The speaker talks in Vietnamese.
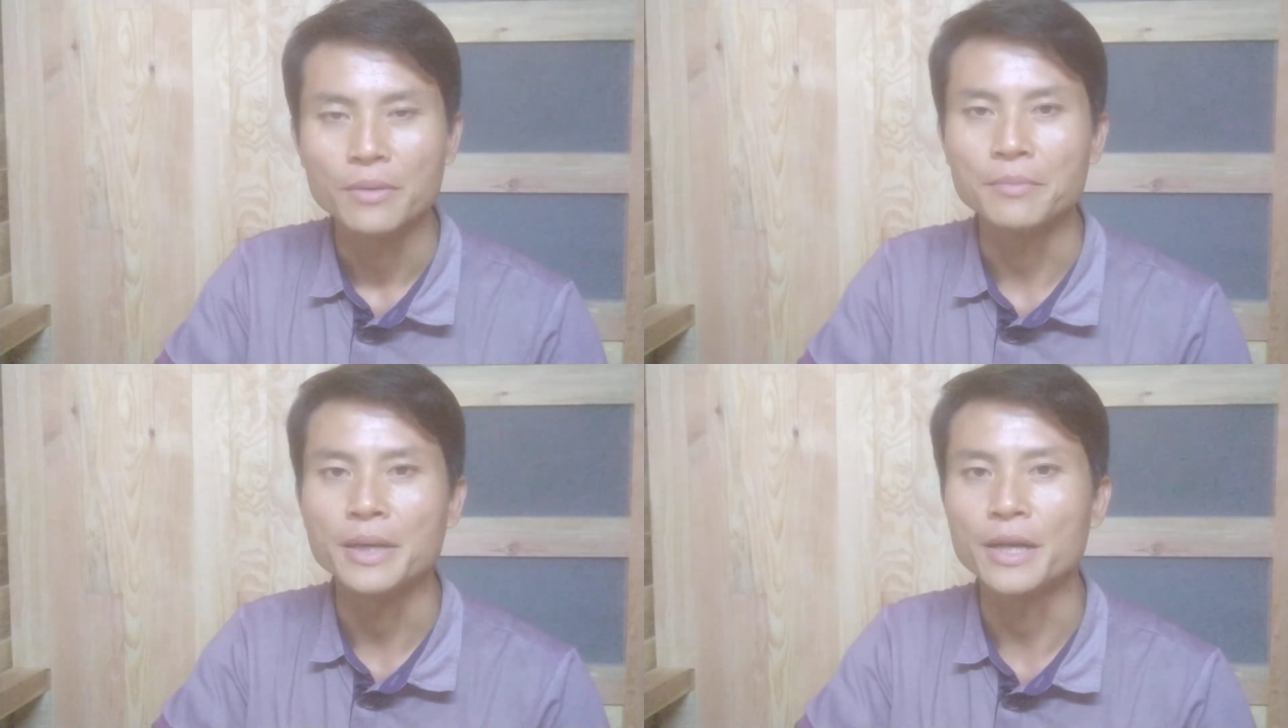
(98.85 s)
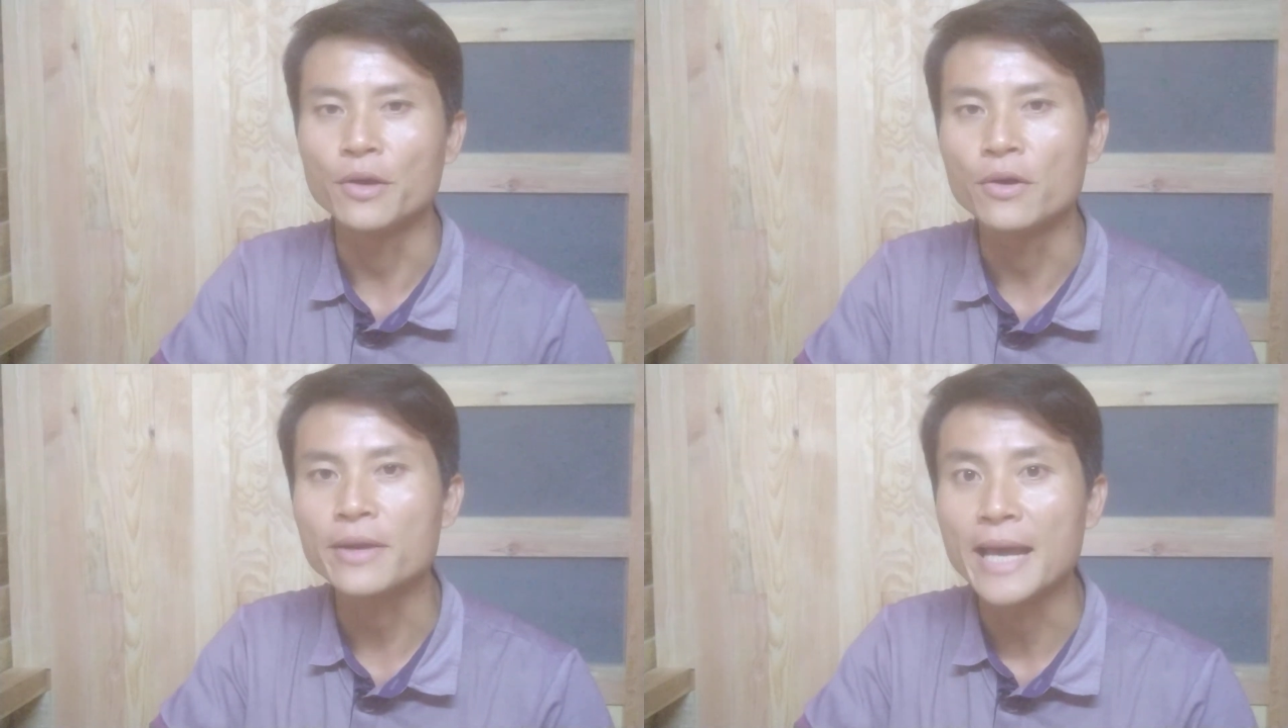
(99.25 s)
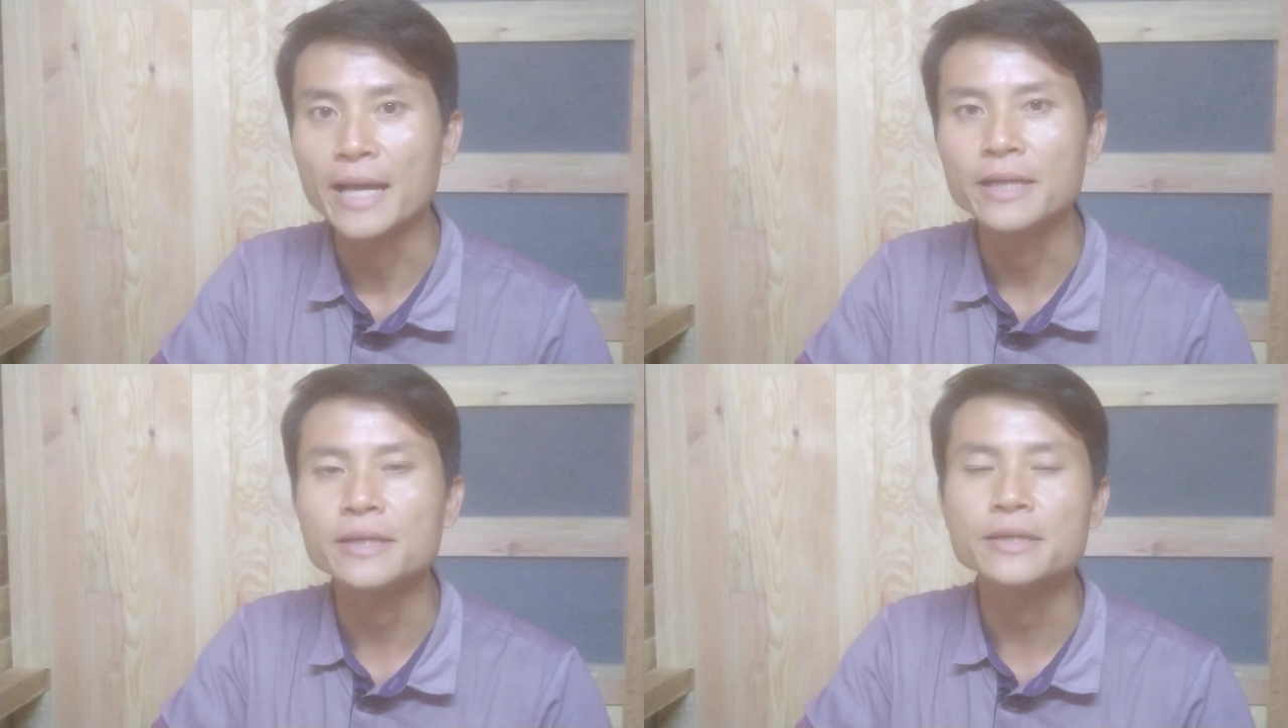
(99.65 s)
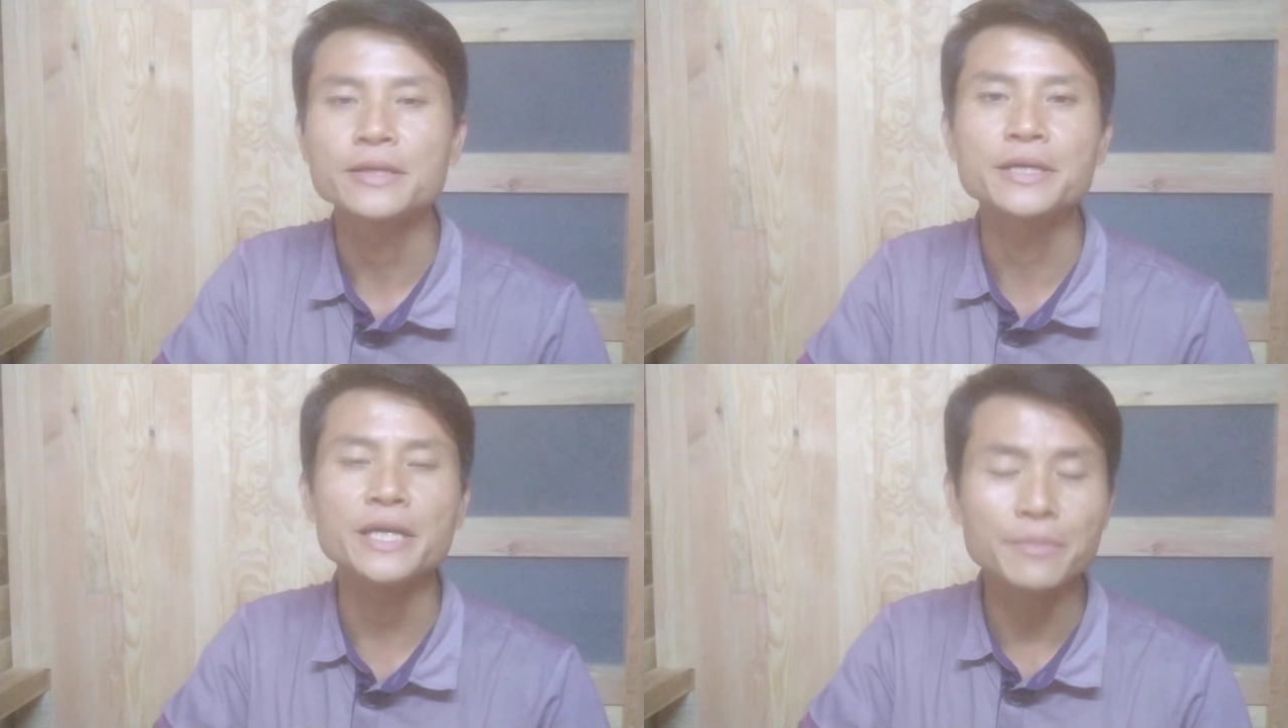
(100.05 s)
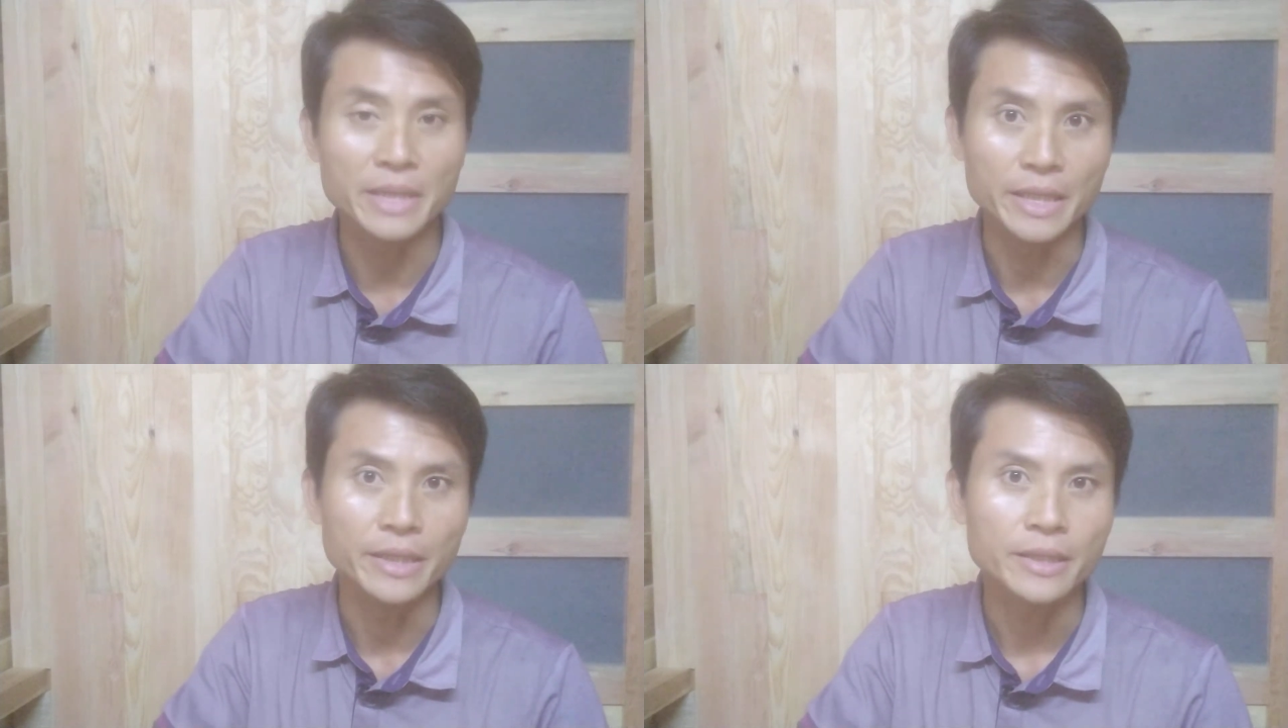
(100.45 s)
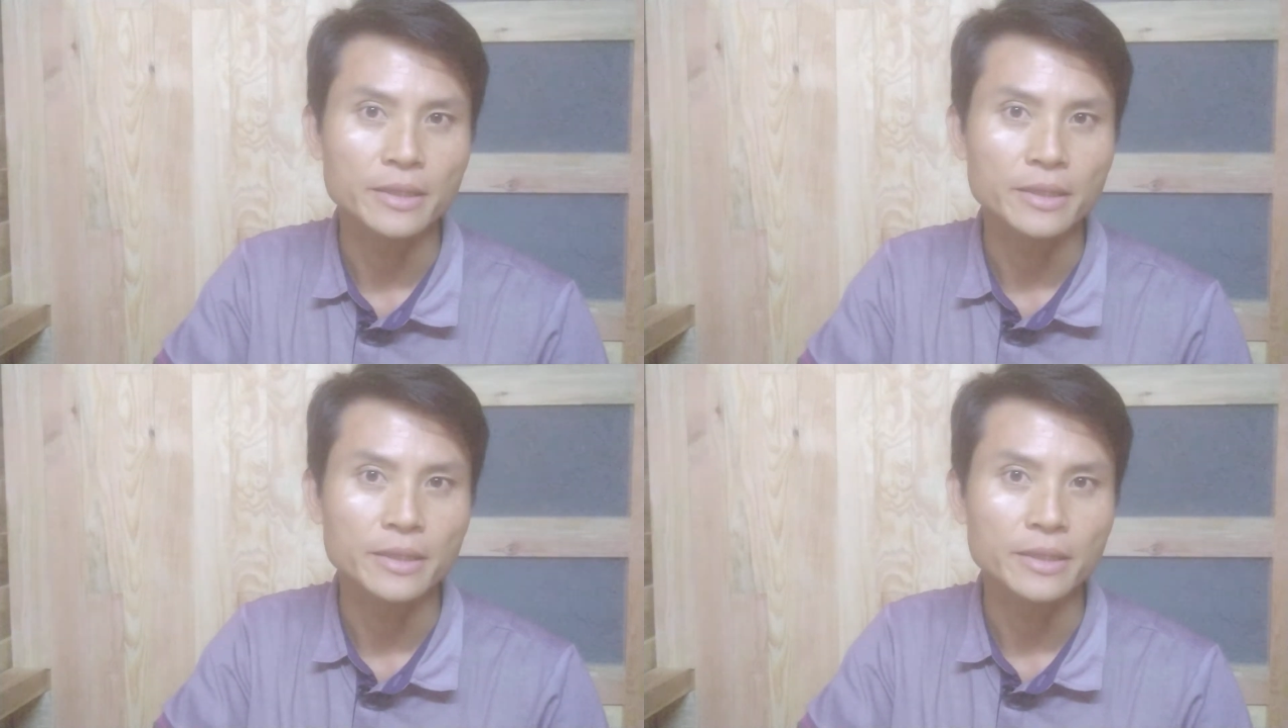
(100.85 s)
mà nó đáng khích bỉ.